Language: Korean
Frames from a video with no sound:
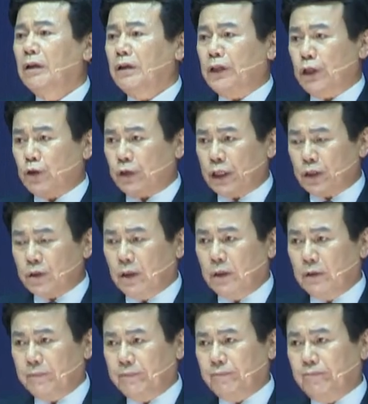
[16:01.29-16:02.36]
계속해서
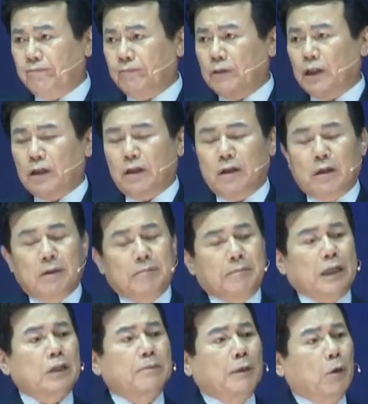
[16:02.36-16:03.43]

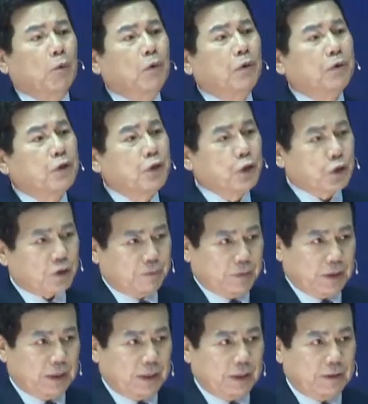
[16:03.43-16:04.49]
말씀하고
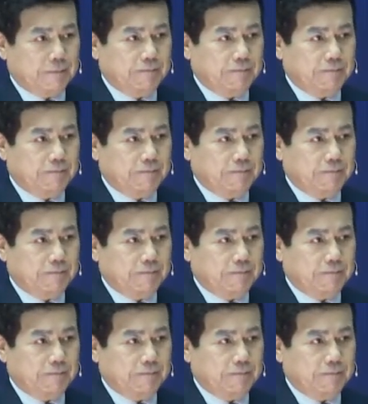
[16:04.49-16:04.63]
있습니다.